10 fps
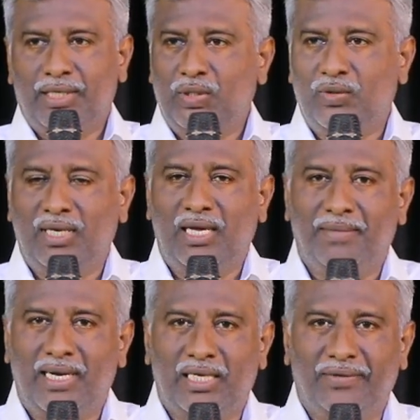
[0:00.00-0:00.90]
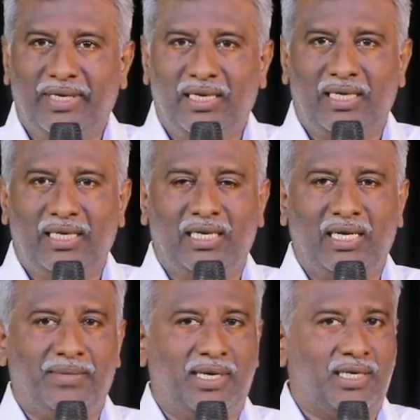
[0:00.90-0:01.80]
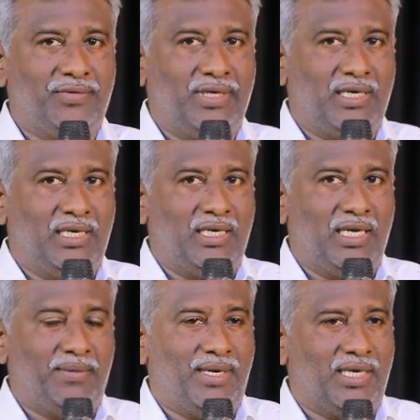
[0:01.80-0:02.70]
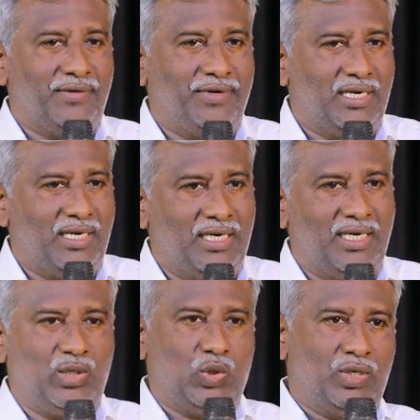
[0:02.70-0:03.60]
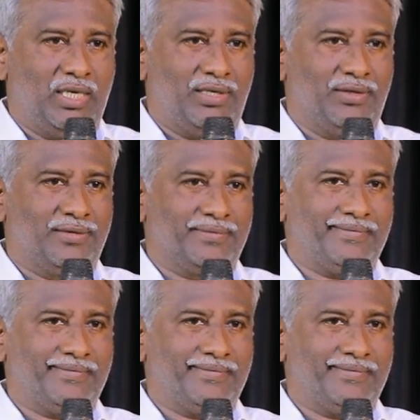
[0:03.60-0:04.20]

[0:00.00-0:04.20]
ఎందుకు నా మాట వినండి నా మాట వినండి నా మాట వినండి అంటున్నాడు